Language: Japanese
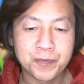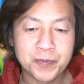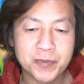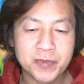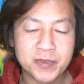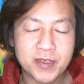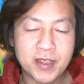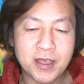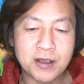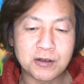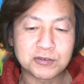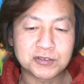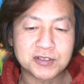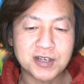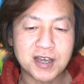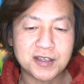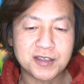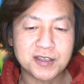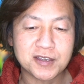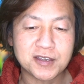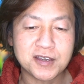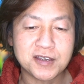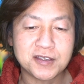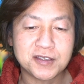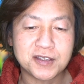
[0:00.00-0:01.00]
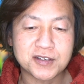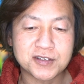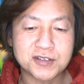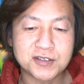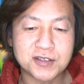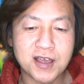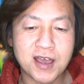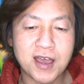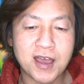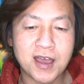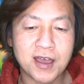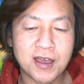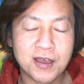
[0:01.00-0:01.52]
で、具体的にです
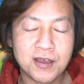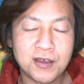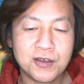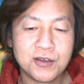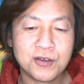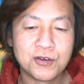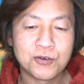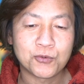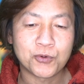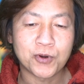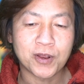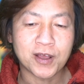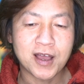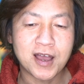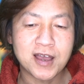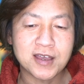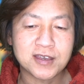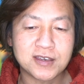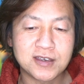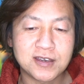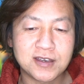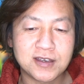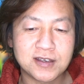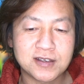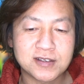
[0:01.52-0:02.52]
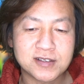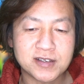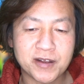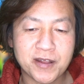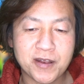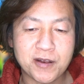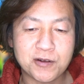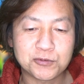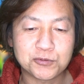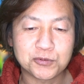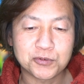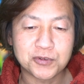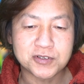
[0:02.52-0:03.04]
ね、これ解禁され
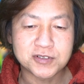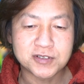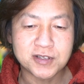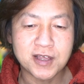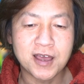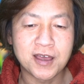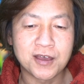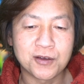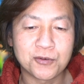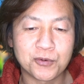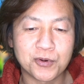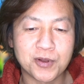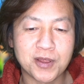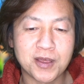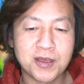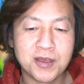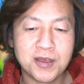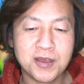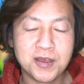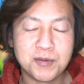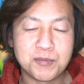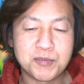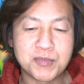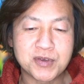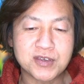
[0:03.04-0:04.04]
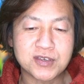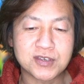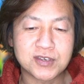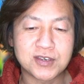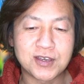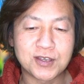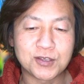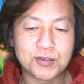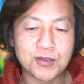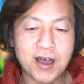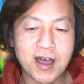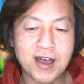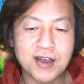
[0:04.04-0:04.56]
るとですね、これ
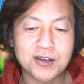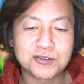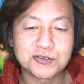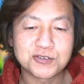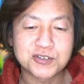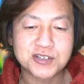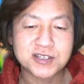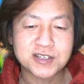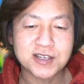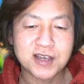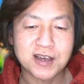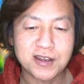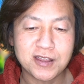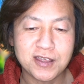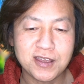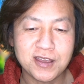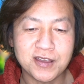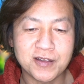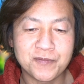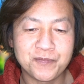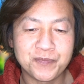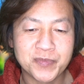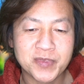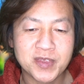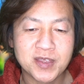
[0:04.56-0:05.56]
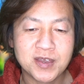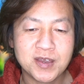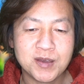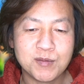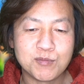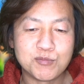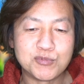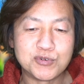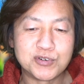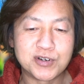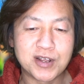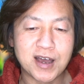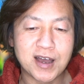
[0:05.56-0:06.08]
ミッキーとハグしたり、
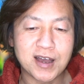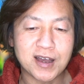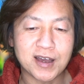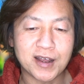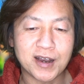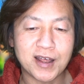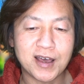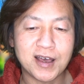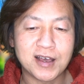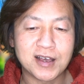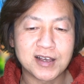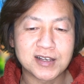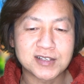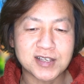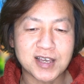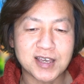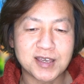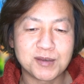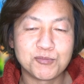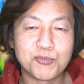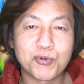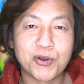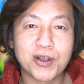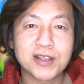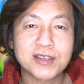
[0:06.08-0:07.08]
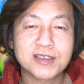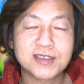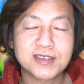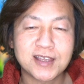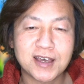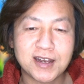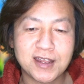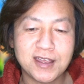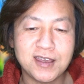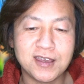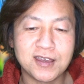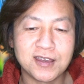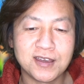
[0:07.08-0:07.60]
ムーランからサインもらった
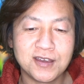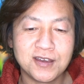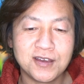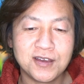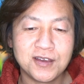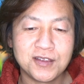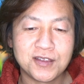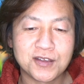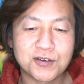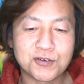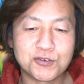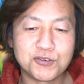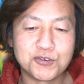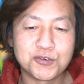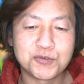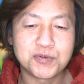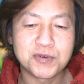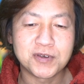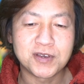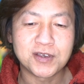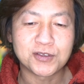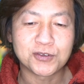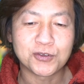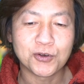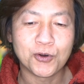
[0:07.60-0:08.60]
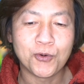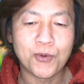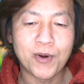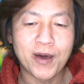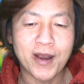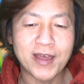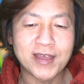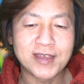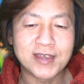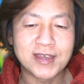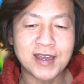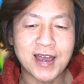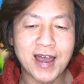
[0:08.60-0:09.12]
り、グーフィーと
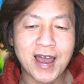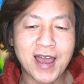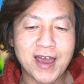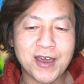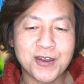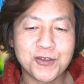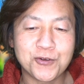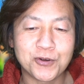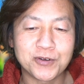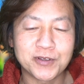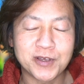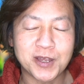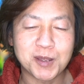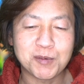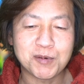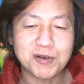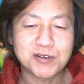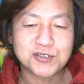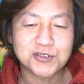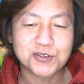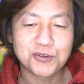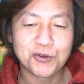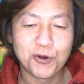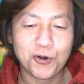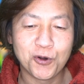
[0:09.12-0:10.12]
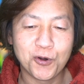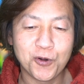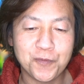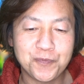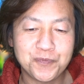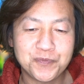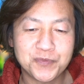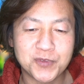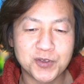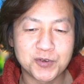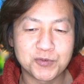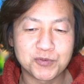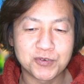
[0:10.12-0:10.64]
笑い合えるようになります
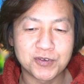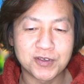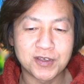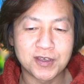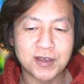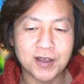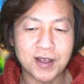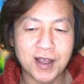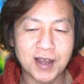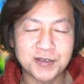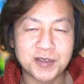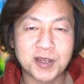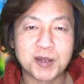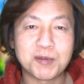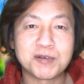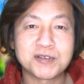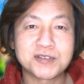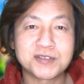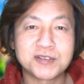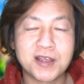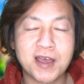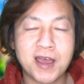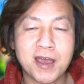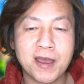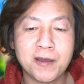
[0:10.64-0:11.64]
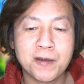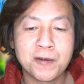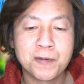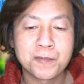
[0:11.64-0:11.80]
よっていうふうに書いてありますね。